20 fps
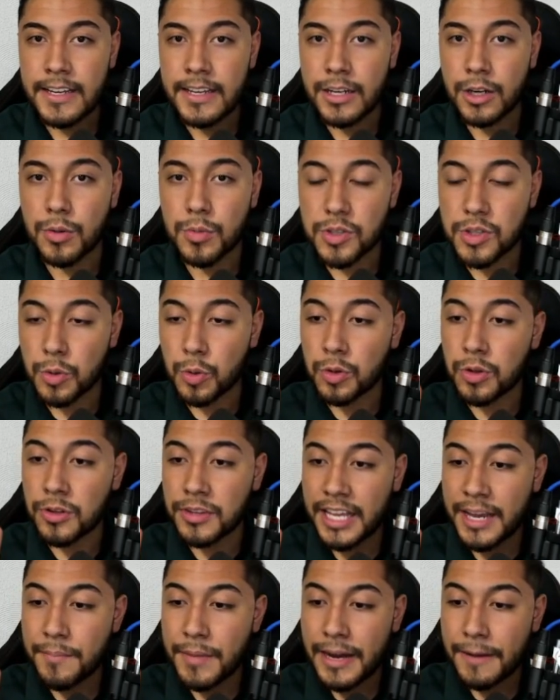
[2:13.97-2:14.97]
Como segundo
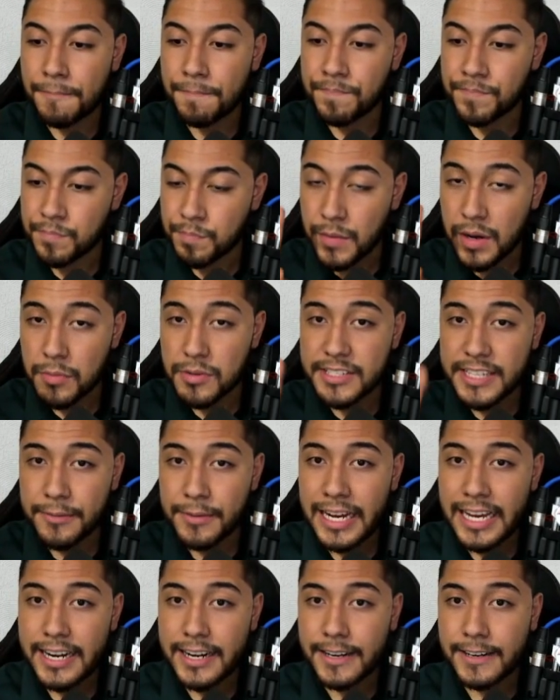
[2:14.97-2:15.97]
tema, vamos a
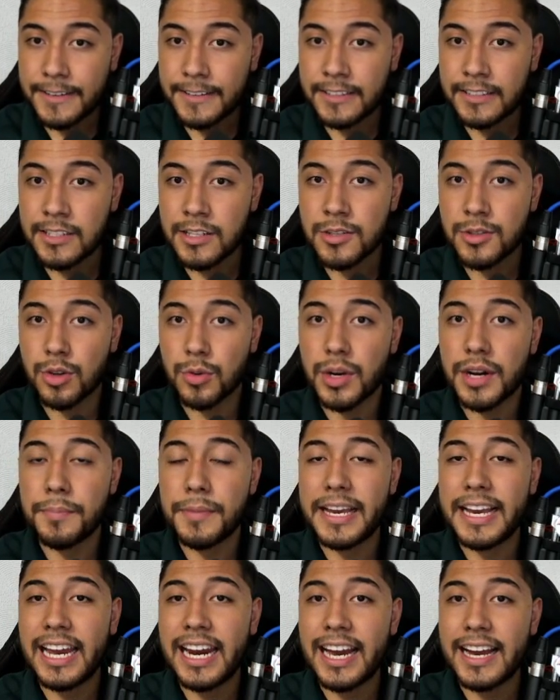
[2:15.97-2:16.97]
hablar sobre
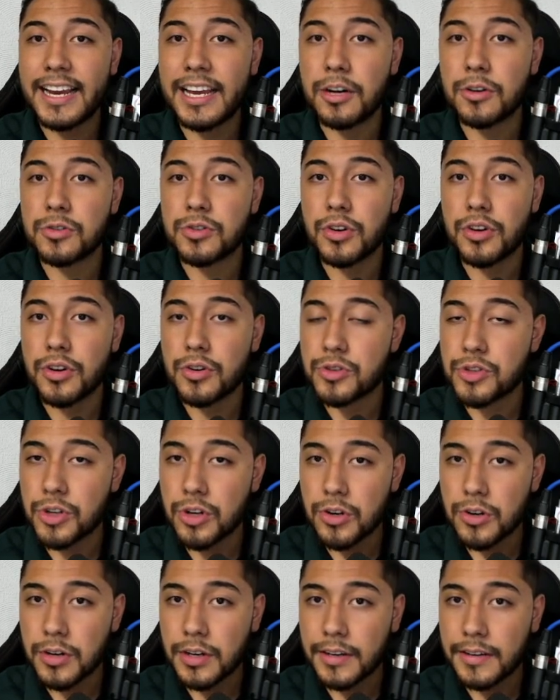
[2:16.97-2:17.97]
Miguel Ángel Osorio
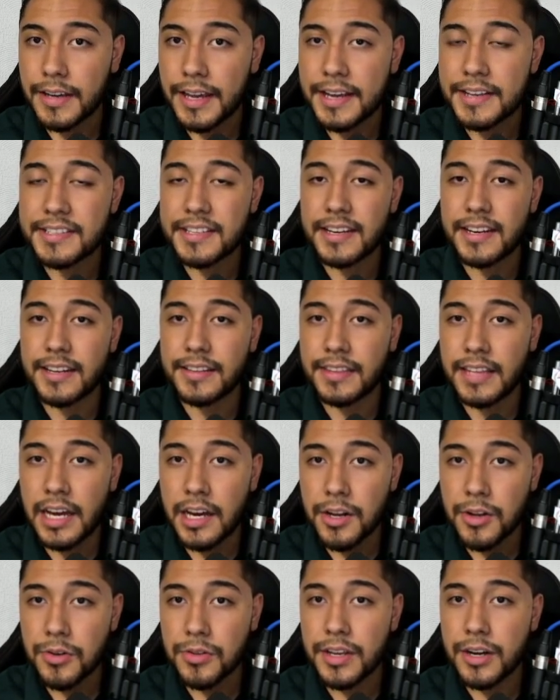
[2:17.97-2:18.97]
Chong,
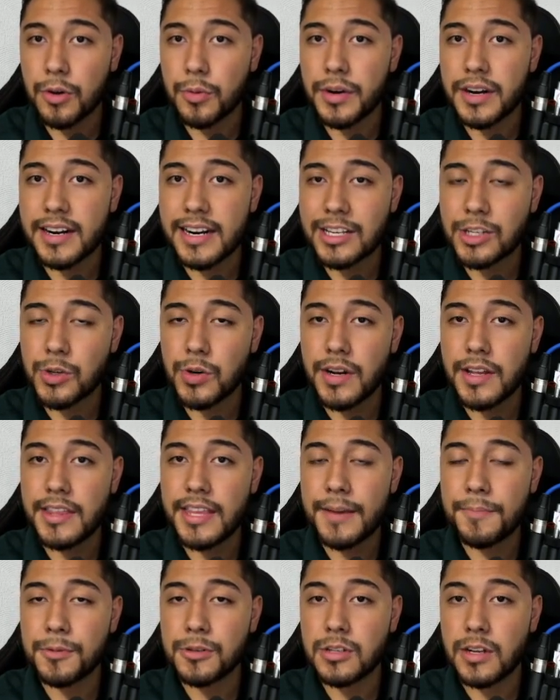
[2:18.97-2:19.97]
exsecretario de Gobernación en
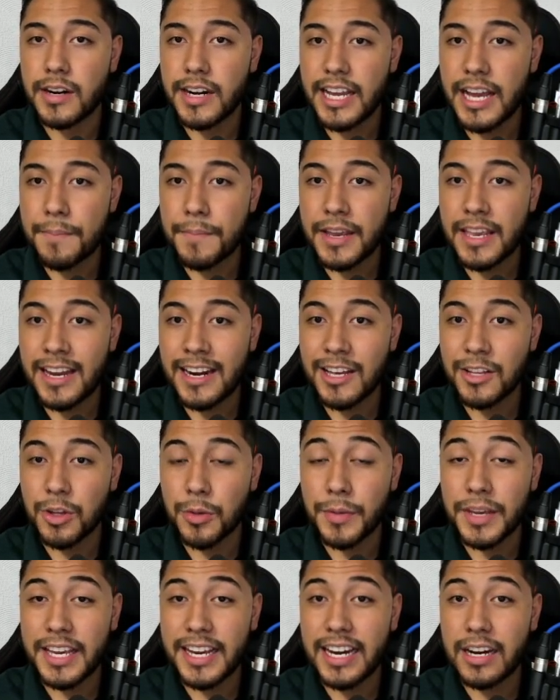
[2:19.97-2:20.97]
tiempos de Enrique Peña Nieto
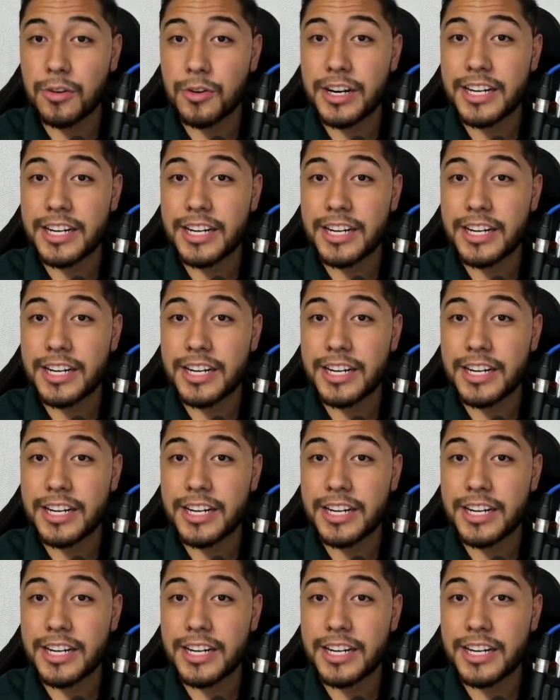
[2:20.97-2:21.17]
mexicano.